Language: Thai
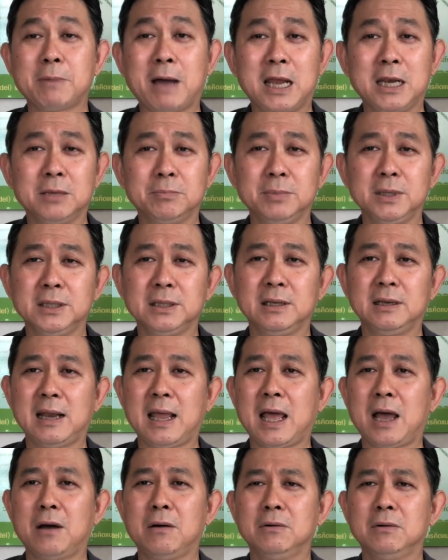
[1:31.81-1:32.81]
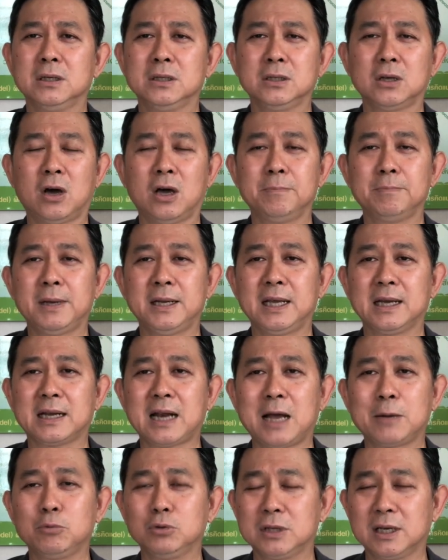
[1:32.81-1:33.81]
พันปีที่แล้ว หรือย้อนไปในค
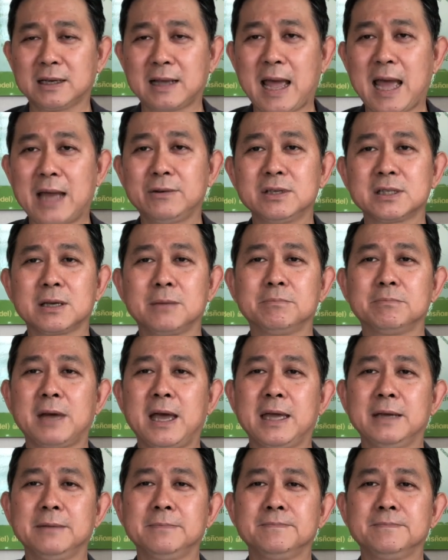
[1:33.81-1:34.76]
รั้งพุทธกาลด้วยซ้ำไป